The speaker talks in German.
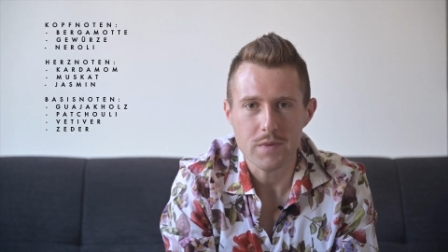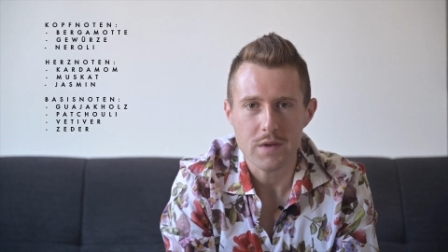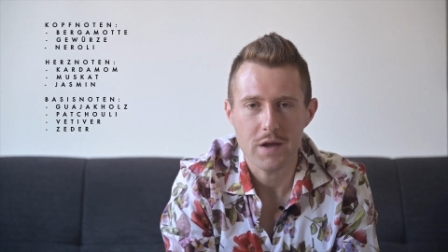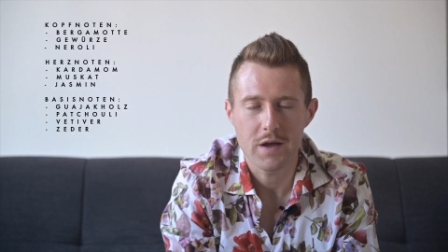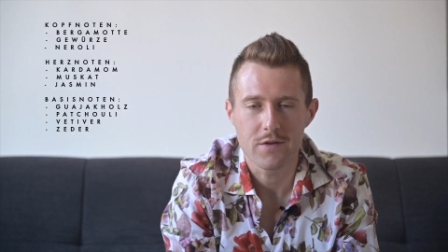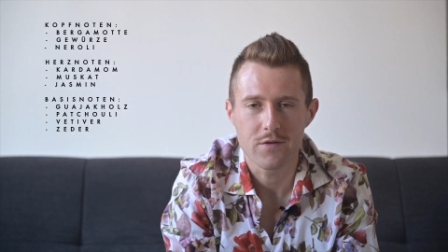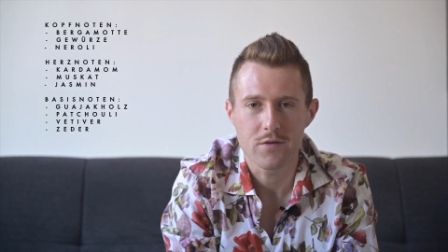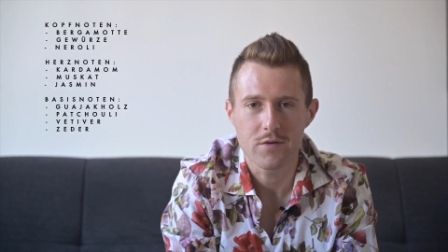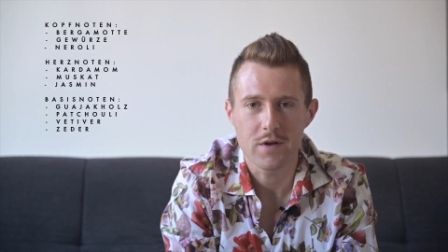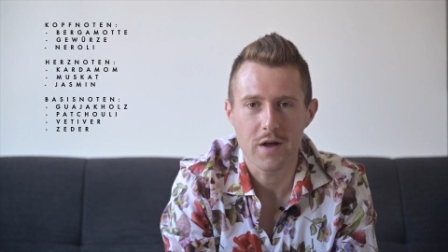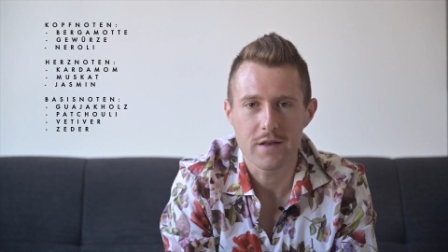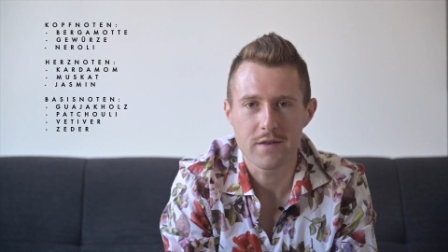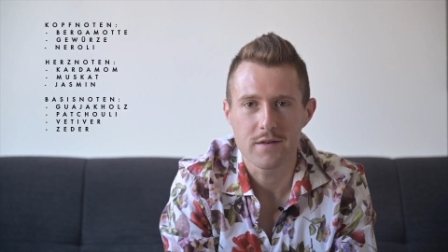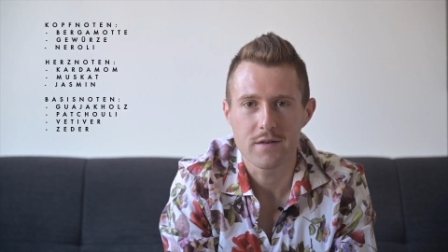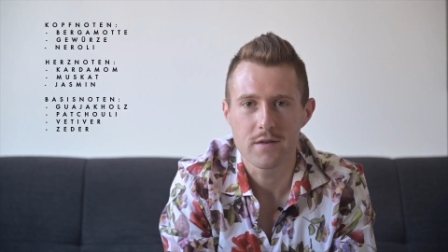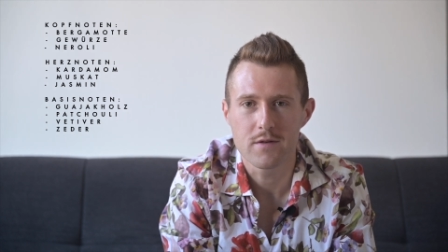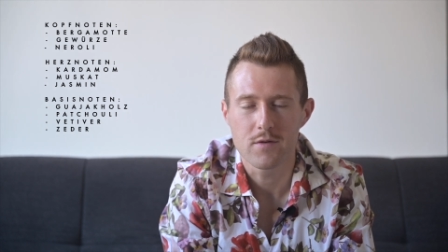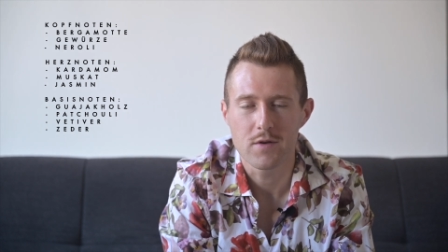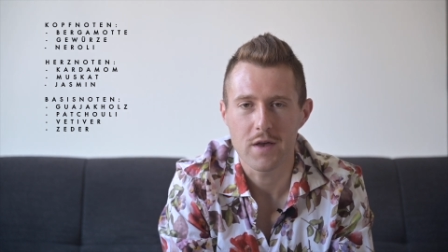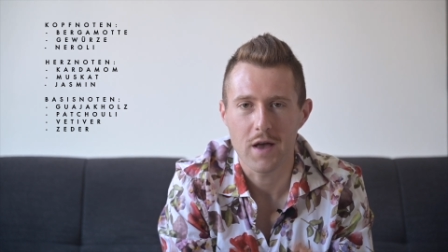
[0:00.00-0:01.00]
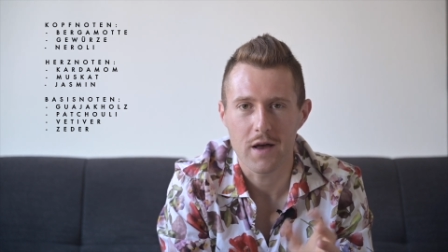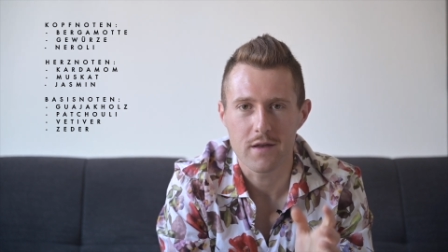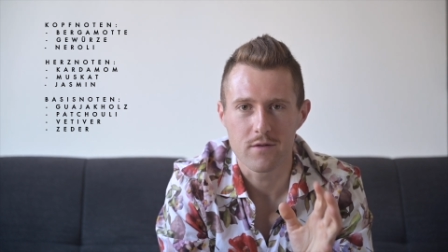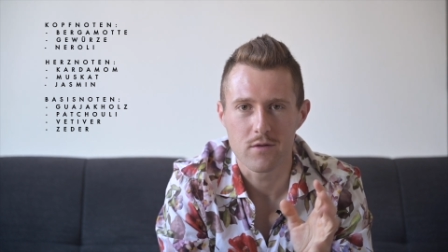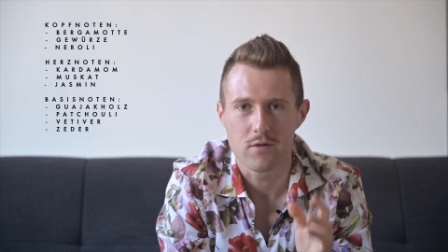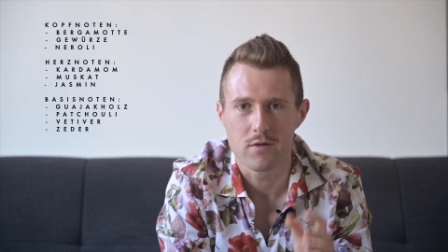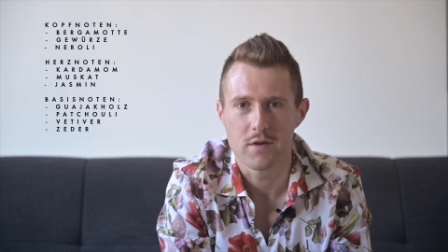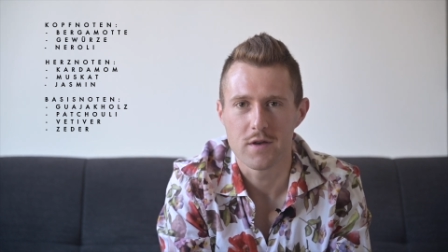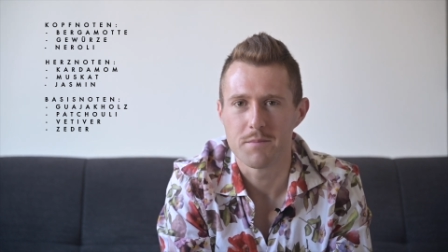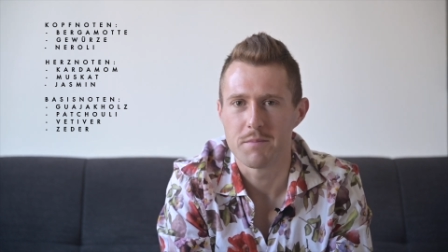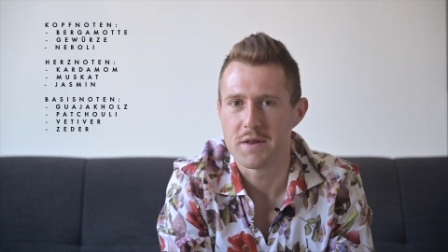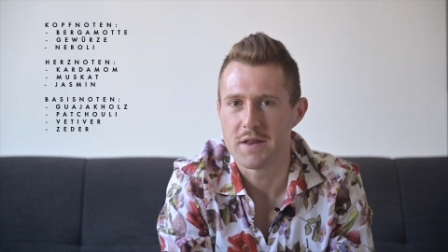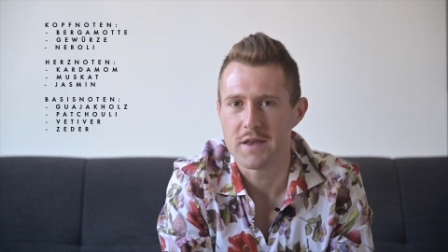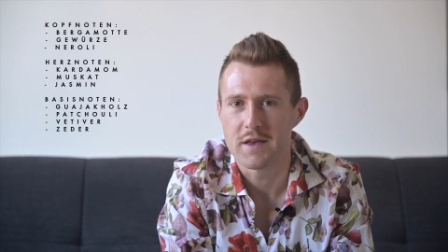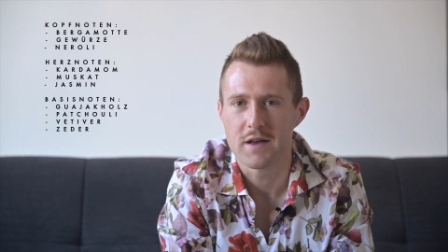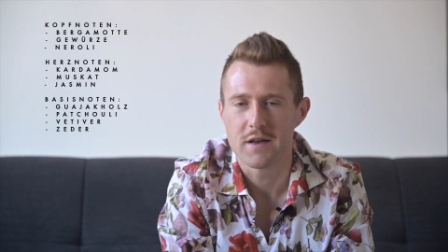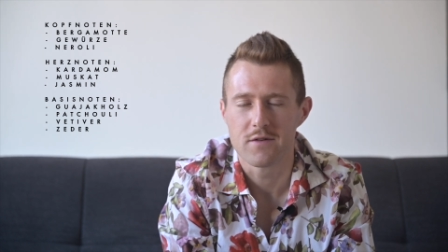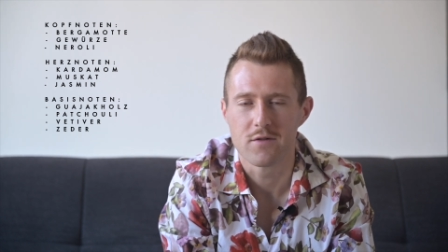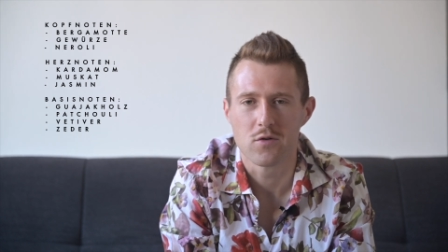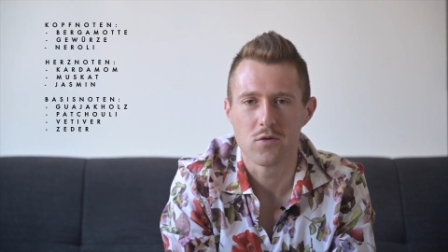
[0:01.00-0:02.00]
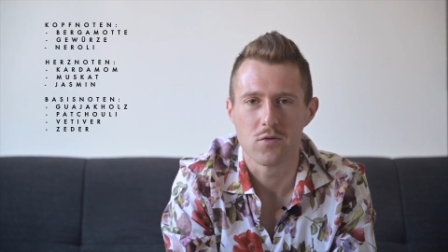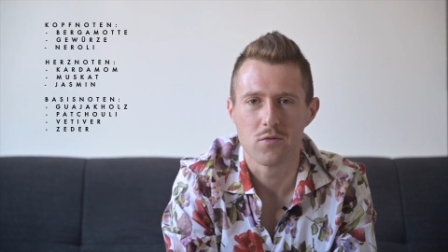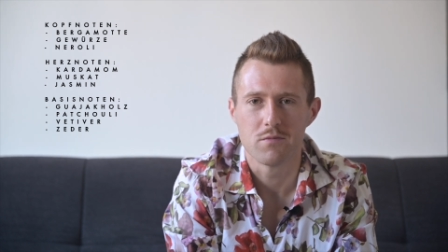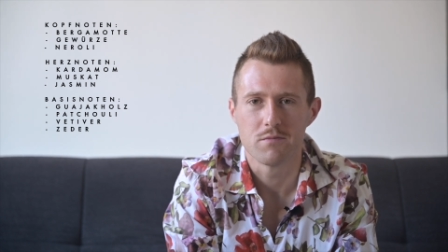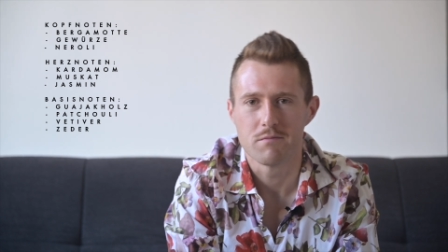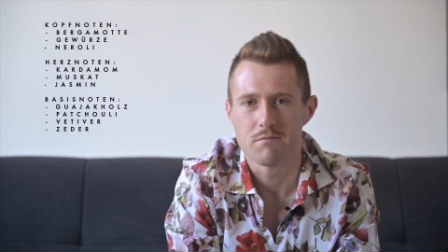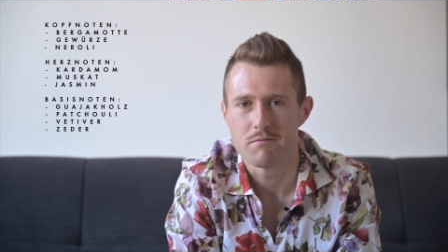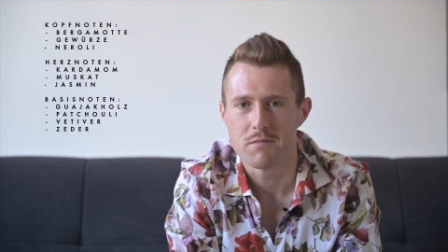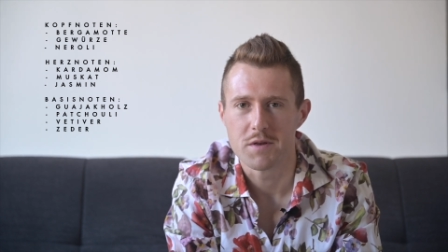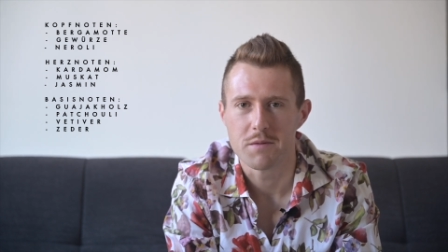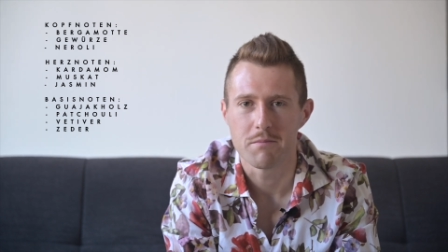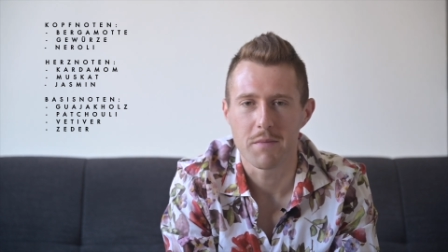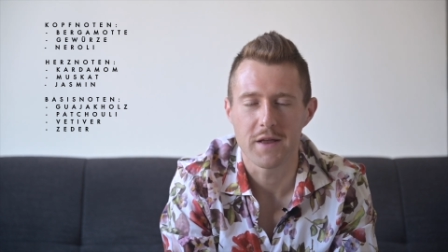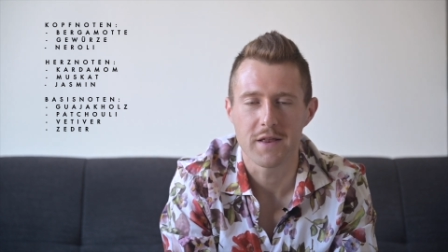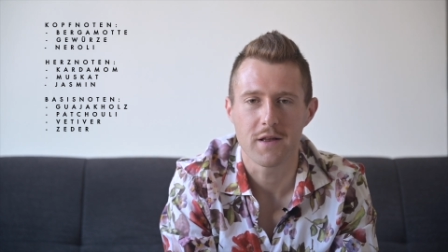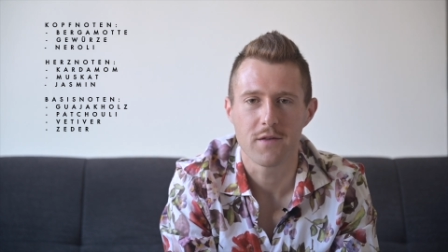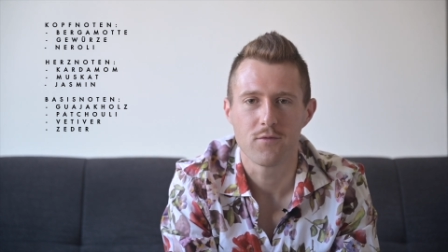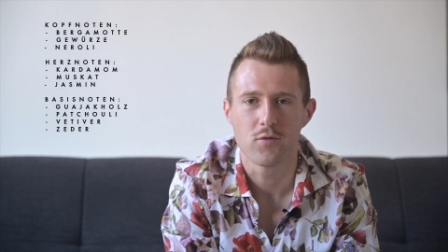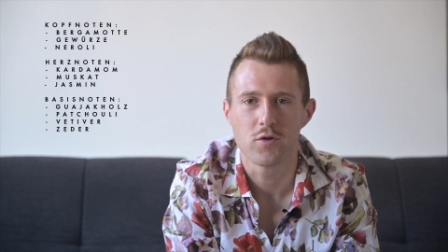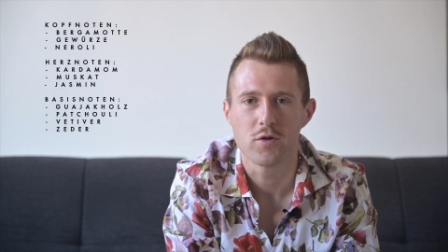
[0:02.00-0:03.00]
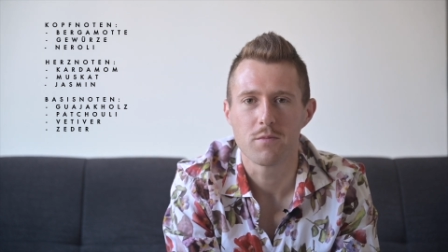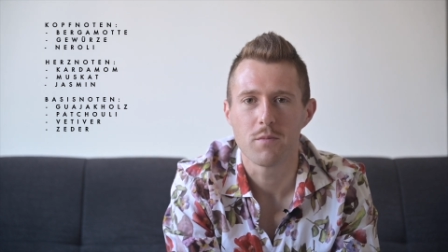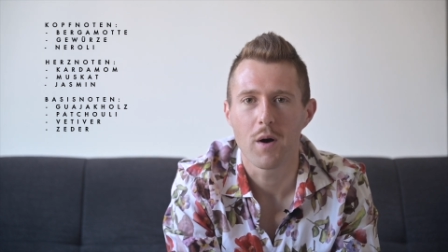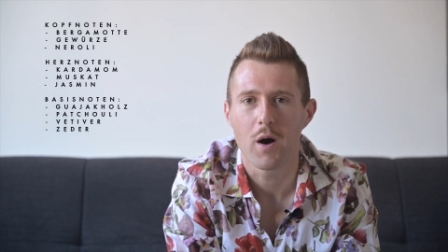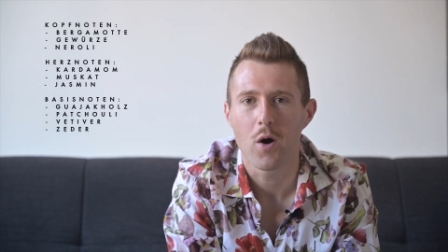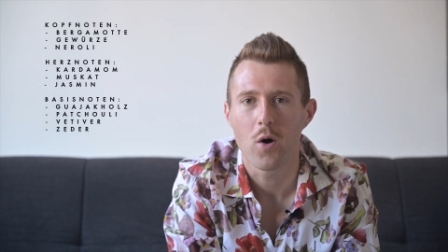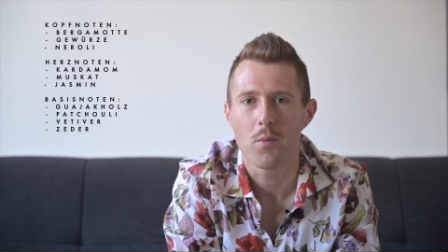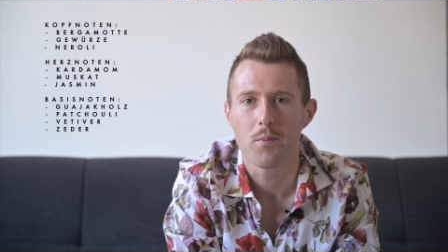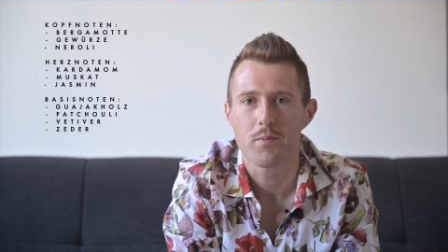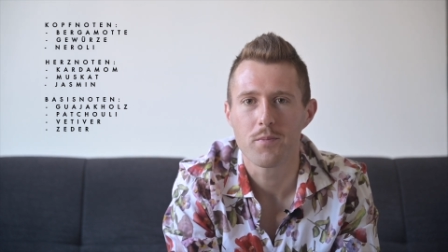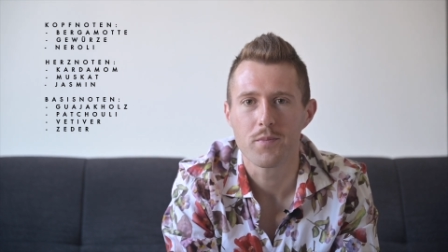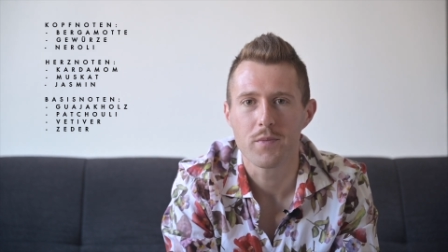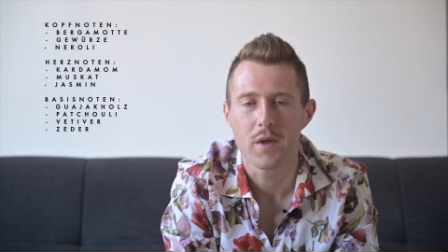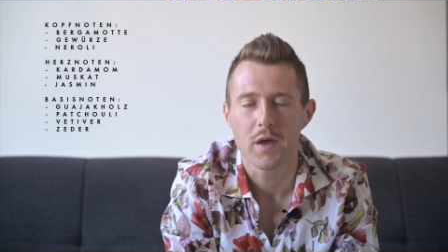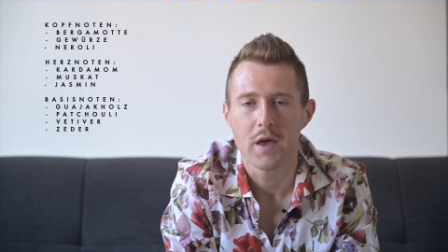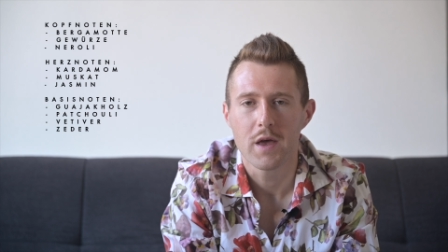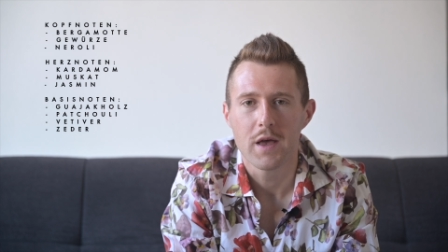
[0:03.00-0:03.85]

Also assoziiert man eher so Männern, würde ich behaupten.